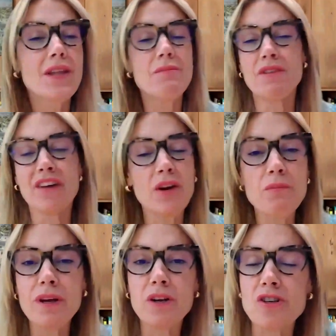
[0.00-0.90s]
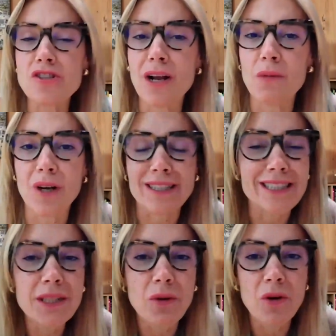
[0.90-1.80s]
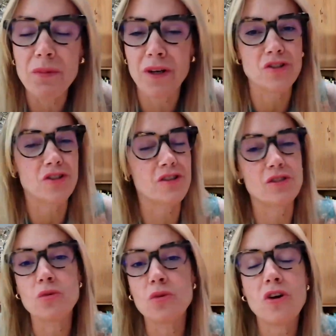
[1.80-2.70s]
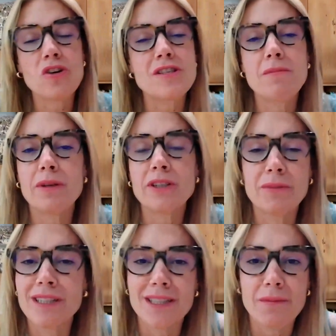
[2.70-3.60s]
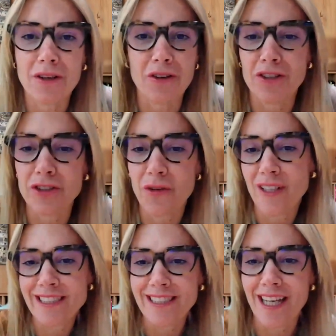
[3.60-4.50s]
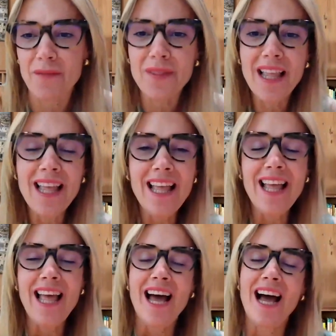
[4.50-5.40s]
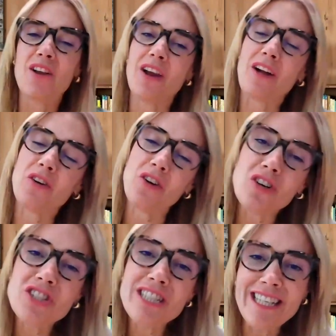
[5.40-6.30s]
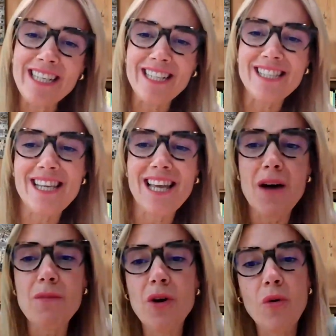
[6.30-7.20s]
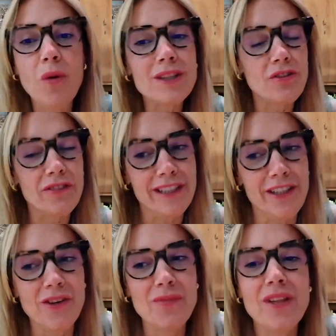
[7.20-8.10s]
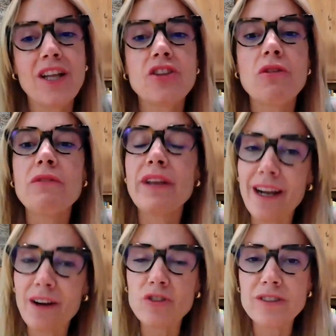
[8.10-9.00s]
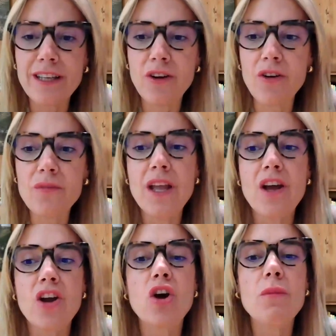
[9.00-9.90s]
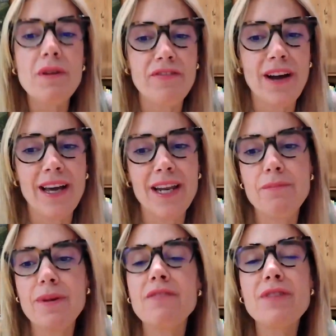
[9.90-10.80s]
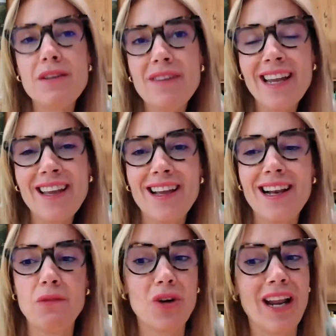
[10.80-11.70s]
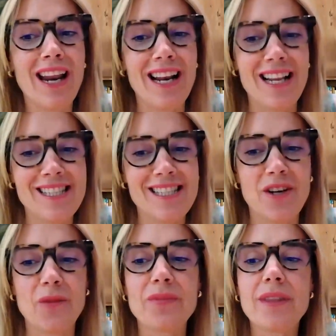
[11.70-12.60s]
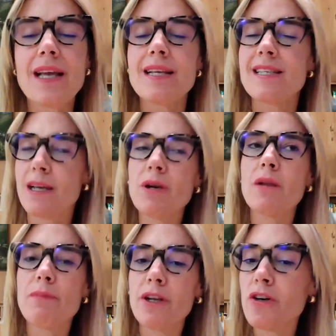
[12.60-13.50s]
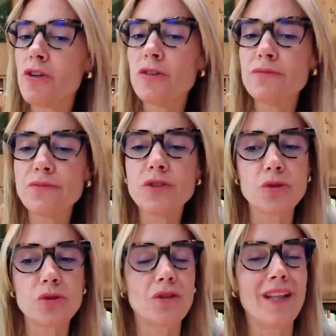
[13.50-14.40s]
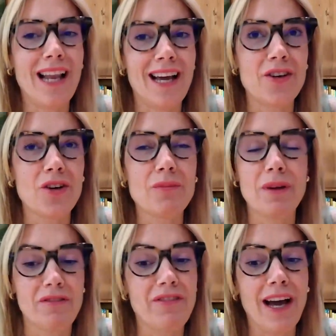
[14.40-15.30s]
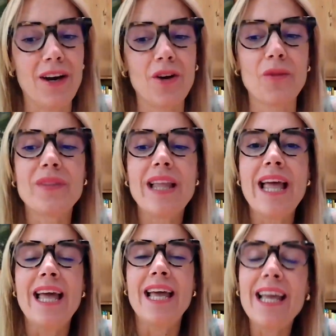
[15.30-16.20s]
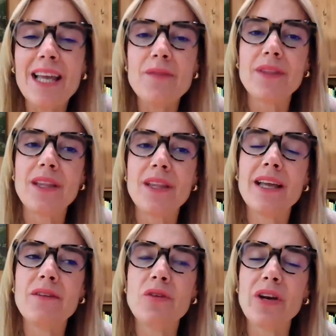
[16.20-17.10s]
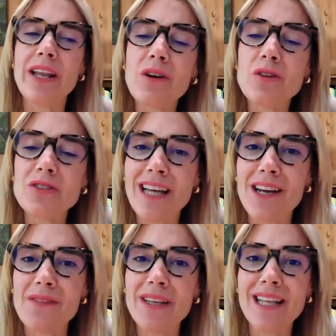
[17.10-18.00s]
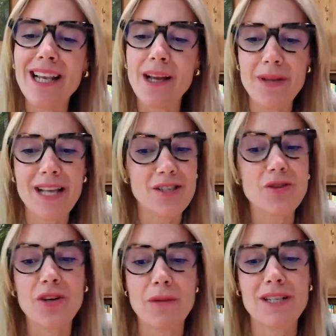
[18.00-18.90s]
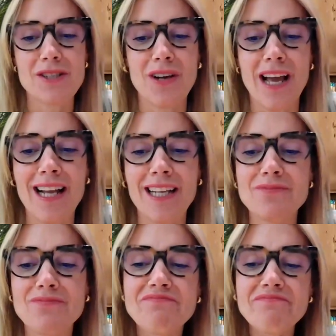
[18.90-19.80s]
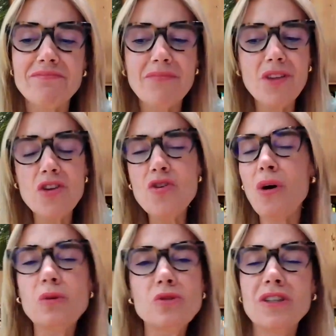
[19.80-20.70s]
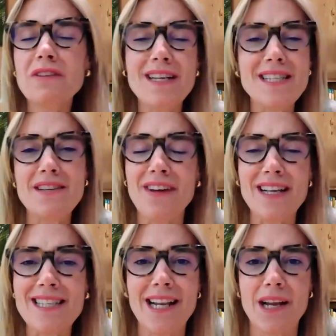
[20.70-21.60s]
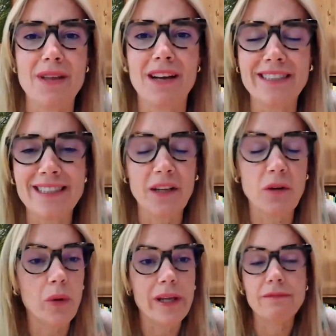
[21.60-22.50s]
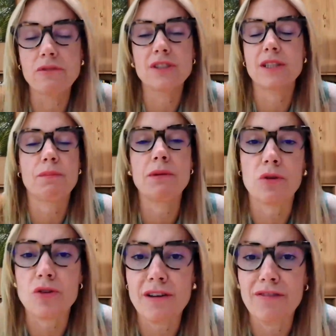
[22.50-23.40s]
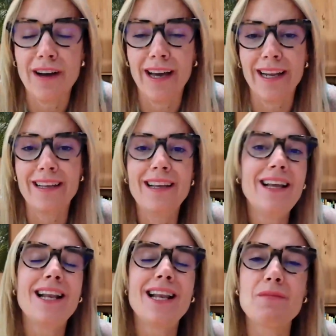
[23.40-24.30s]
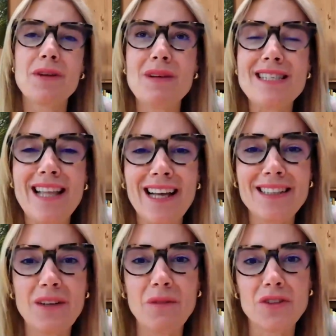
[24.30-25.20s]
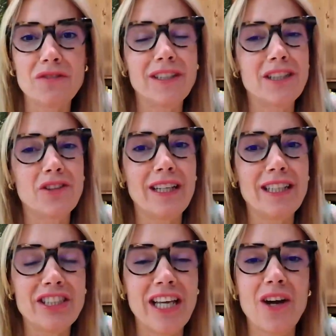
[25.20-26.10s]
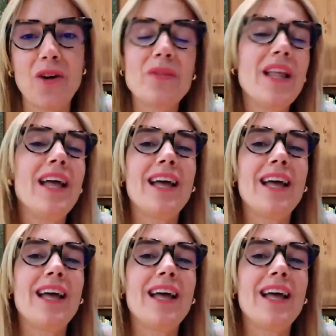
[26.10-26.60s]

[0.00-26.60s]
per fare un percorso lavorativo, un percorso di studio o semplicemente per conoscere una città? Allora, con oggi iniziamo quattro video dove vi racconterò come fare per vivere e lavorare all'estero. Siamo nel periodo giusto dell'anno per farlo e eh, vorrei raccontarvi la mia storia personale. Io ho avuto diverse fasi della mia vita in cui non sapevo cosa fare. La prima è stata quando ho finito il liceo,